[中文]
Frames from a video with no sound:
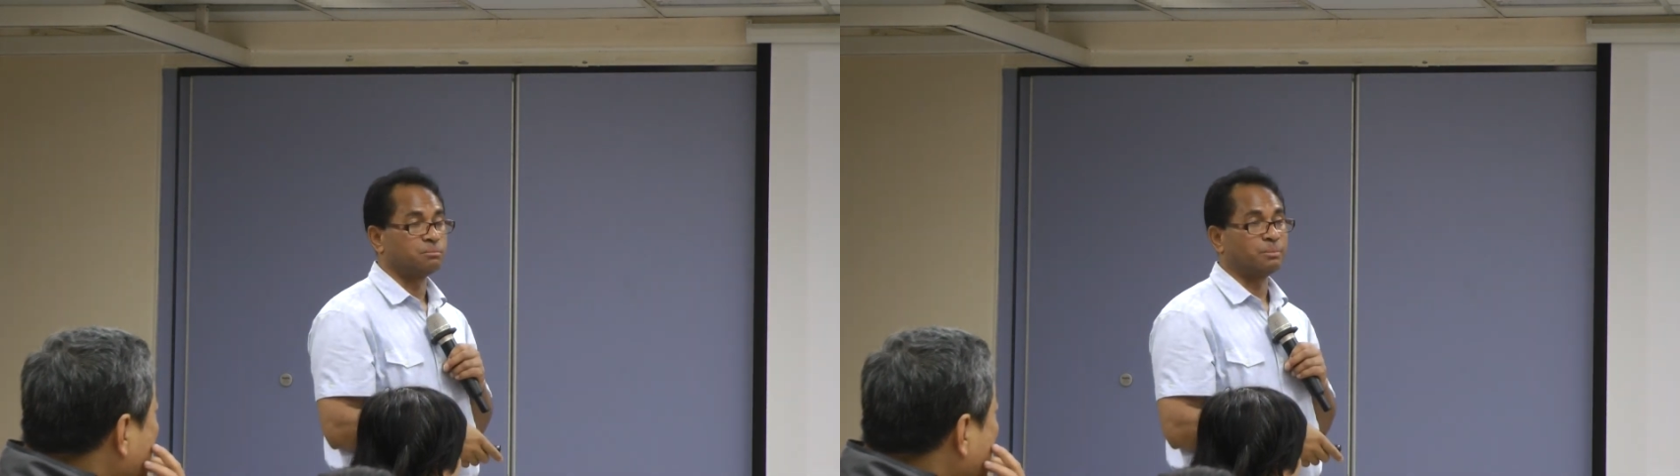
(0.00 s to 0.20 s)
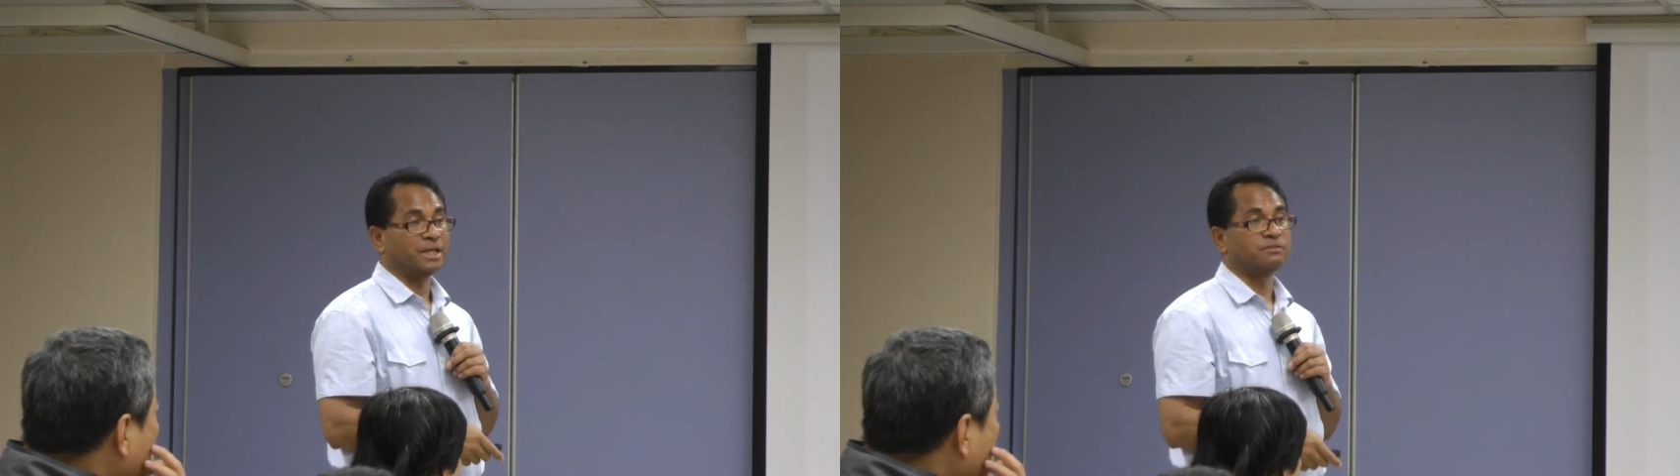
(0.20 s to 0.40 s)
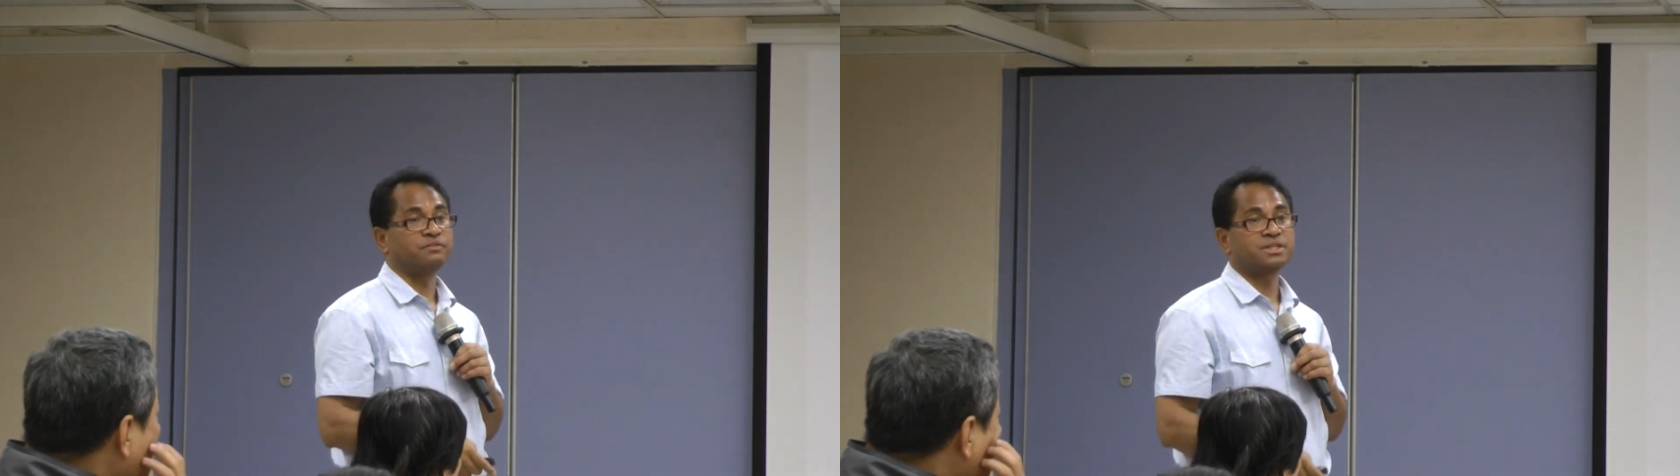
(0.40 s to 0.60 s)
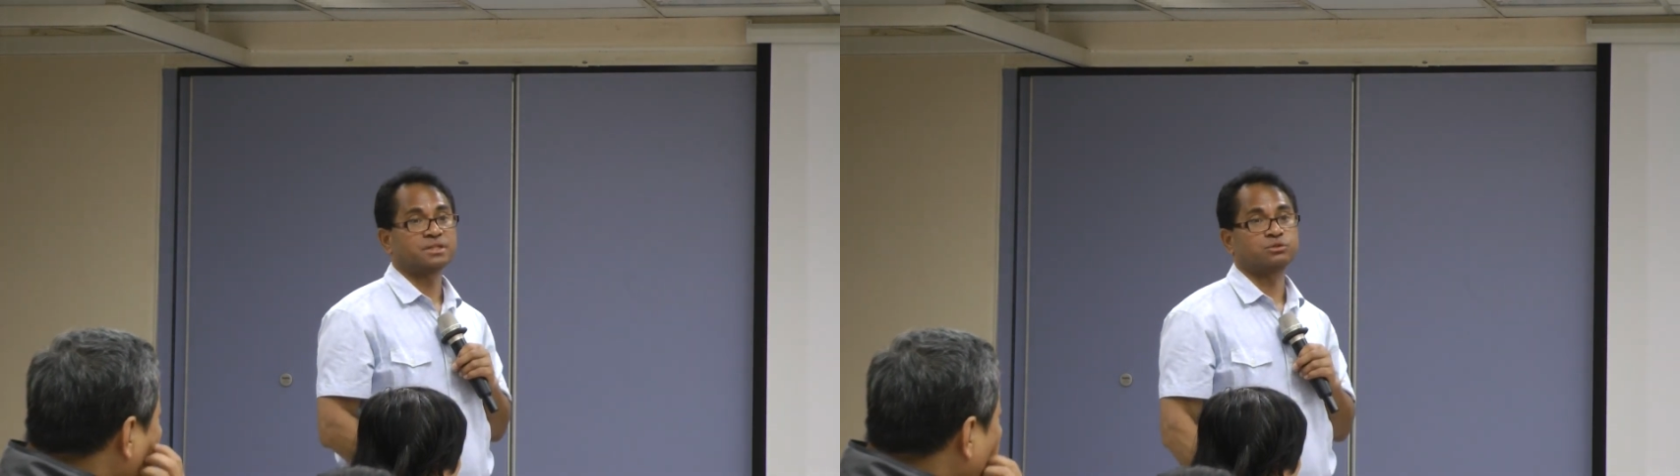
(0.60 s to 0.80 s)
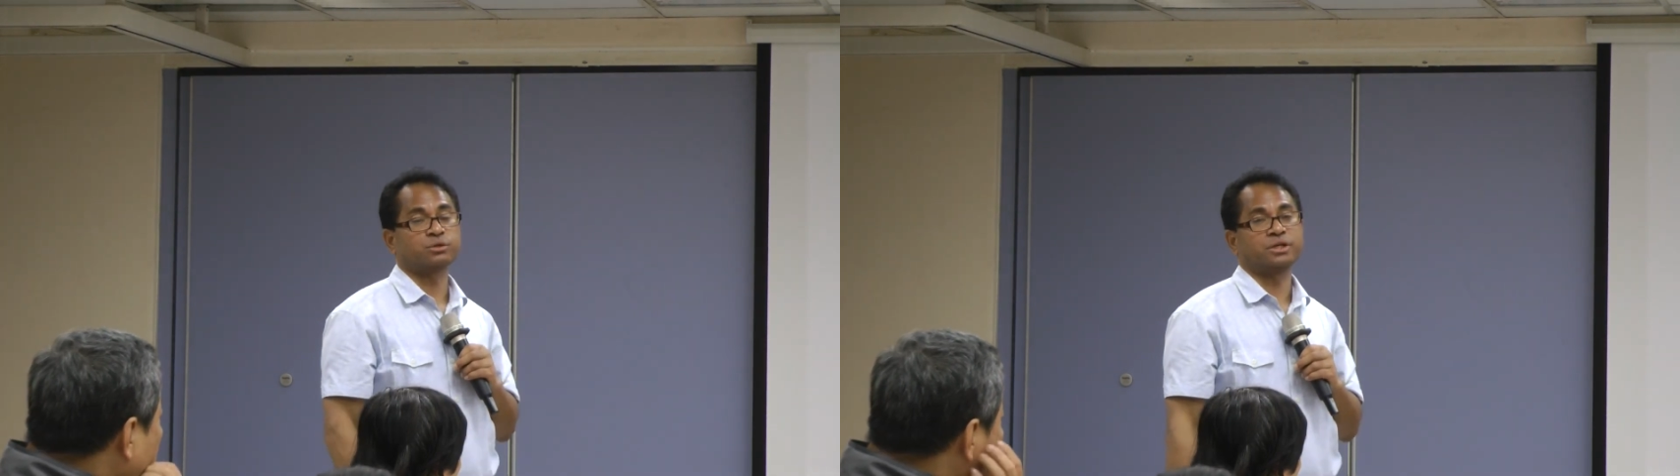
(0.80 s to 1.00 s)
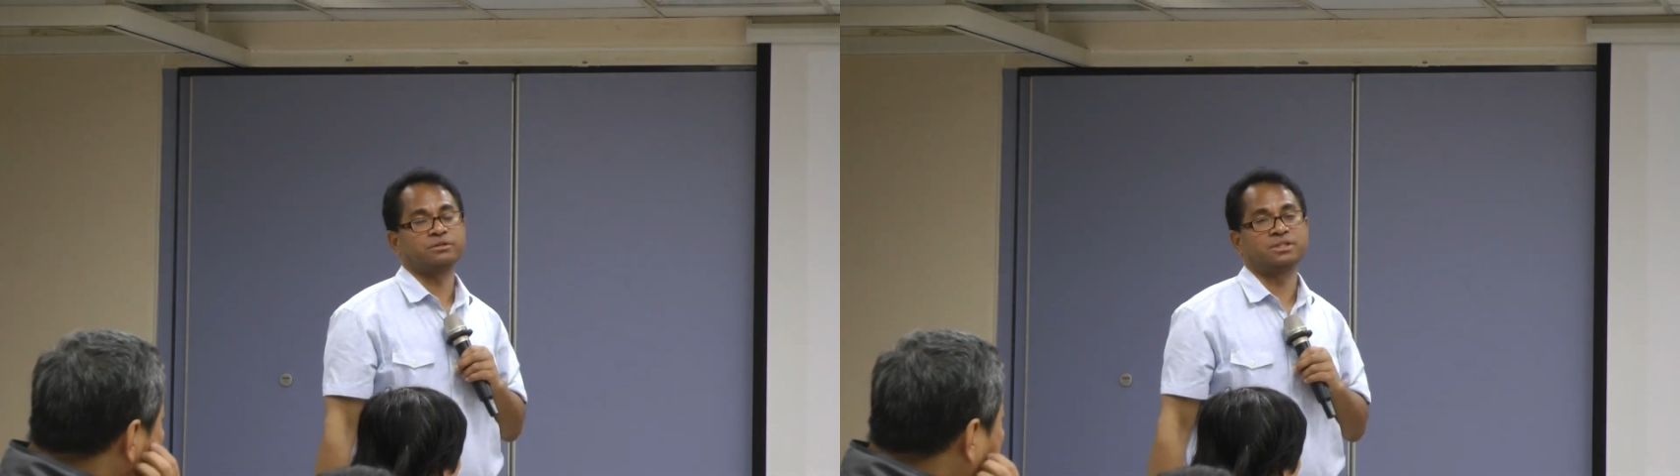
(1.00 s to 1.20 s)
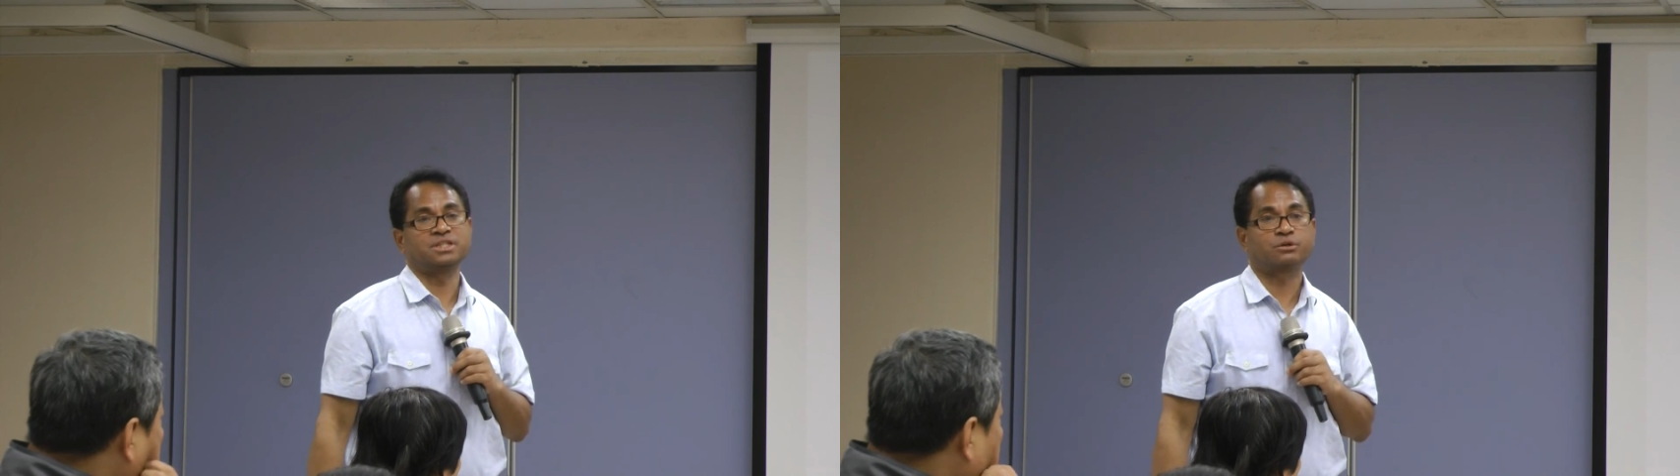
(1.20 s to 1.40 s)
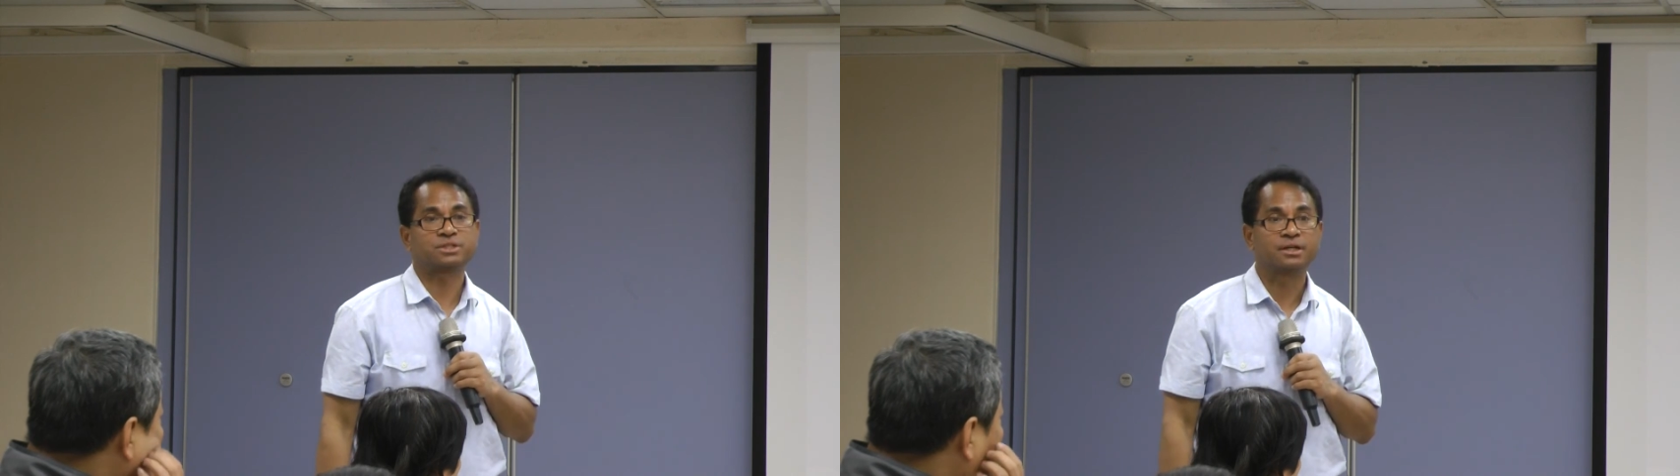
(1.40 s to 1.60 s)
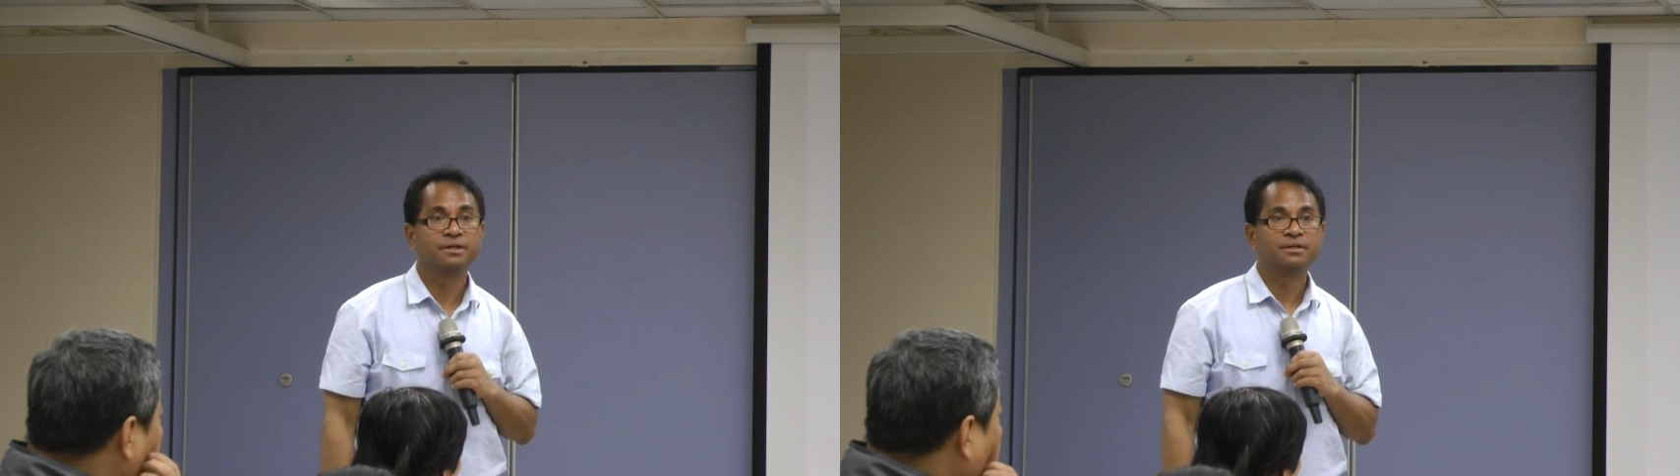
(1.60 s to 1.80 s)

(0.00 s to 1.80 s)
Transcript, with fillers: 扮的非常重要的角色，